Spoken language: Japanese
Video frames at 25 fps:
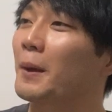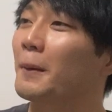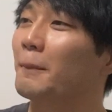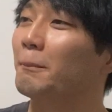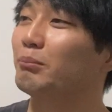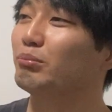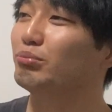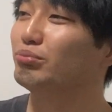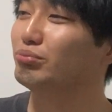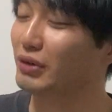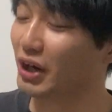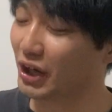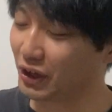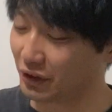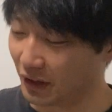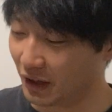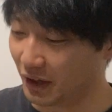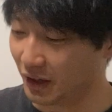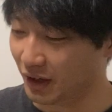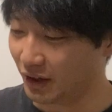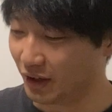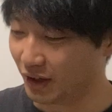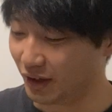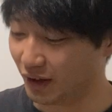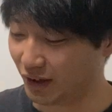あ、まあ
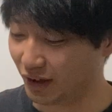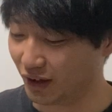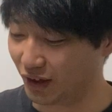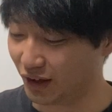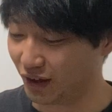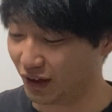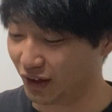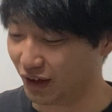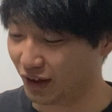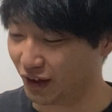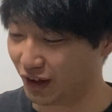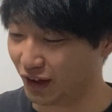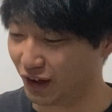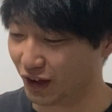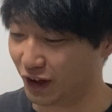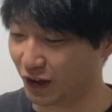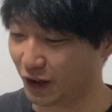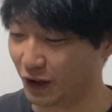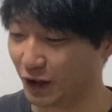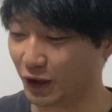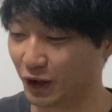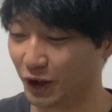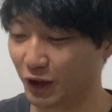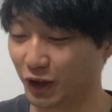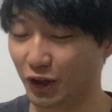ね、
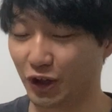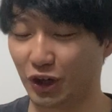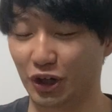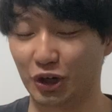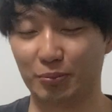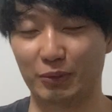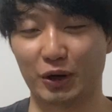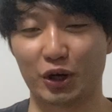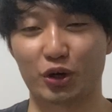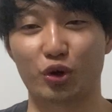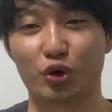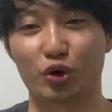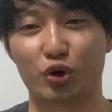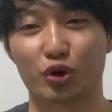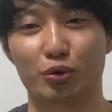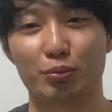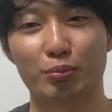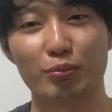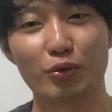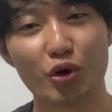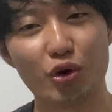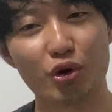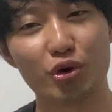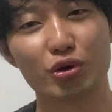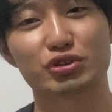えー、まあ、
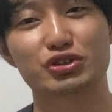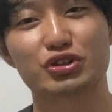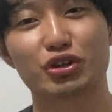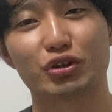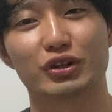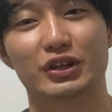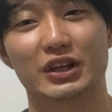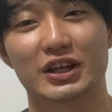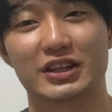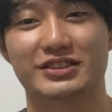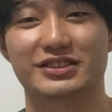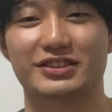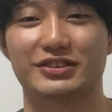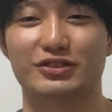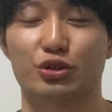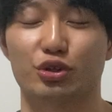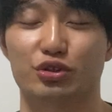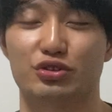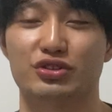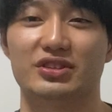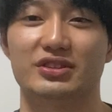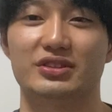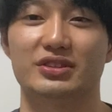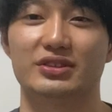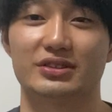もうちょいね、ずっと
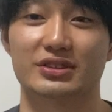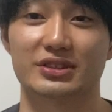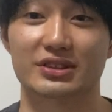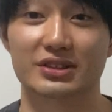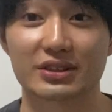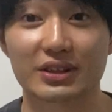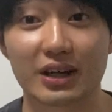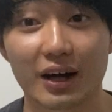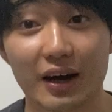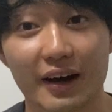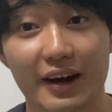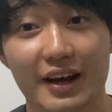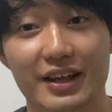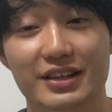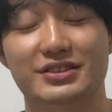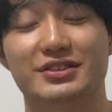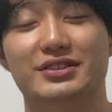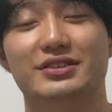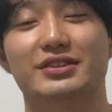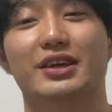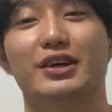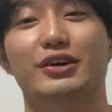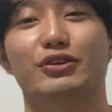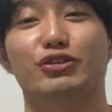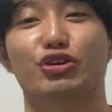使われ
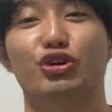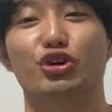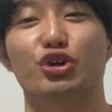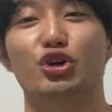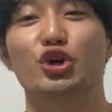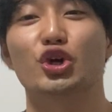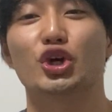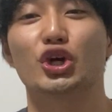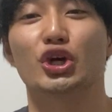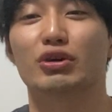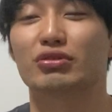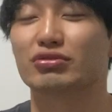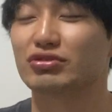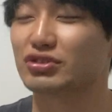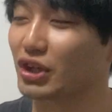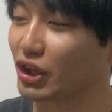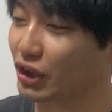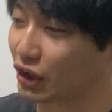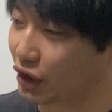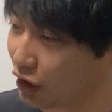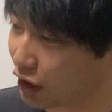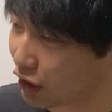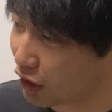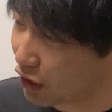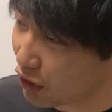続けるんじゃ
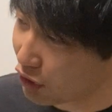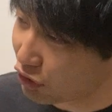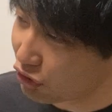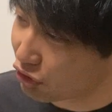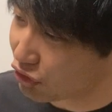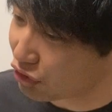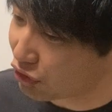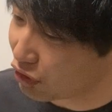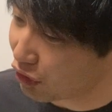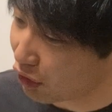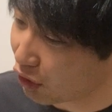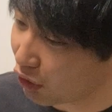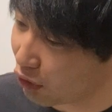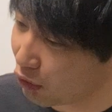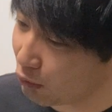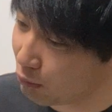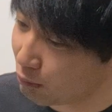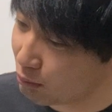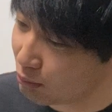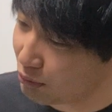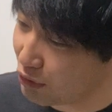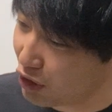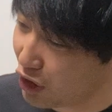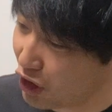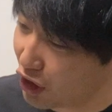ないかなって、
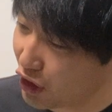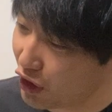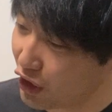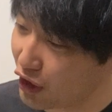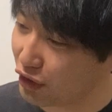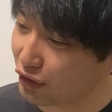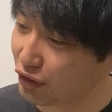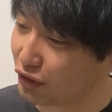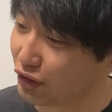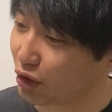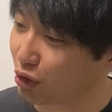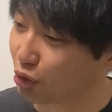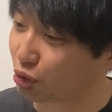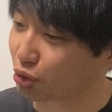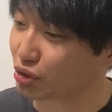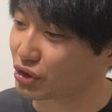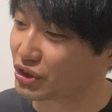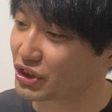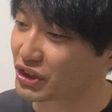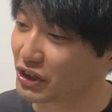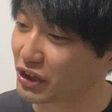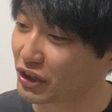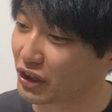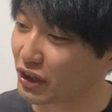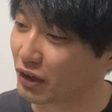まあ、変なこと
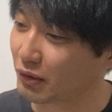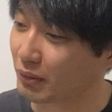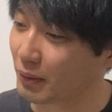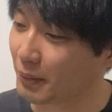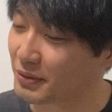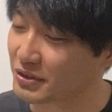しなければ